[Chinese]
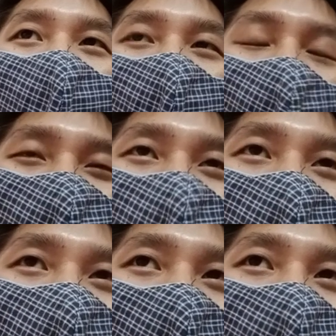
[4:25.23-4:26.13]
然后再
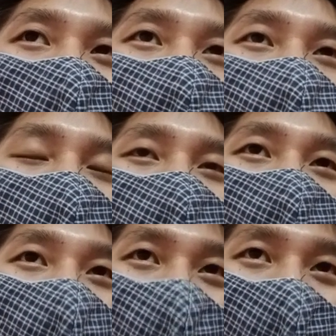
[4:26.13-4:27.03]
加上就是
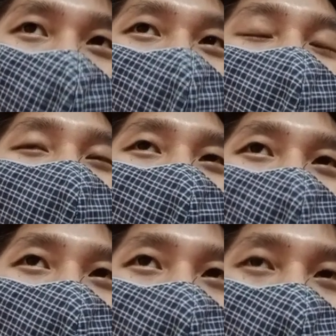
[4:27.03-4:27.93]
越南也
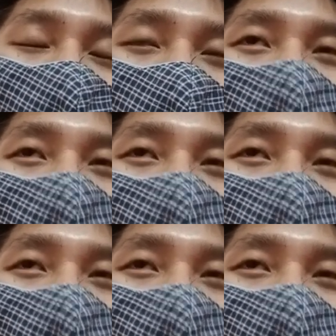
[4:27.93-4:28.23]
是有，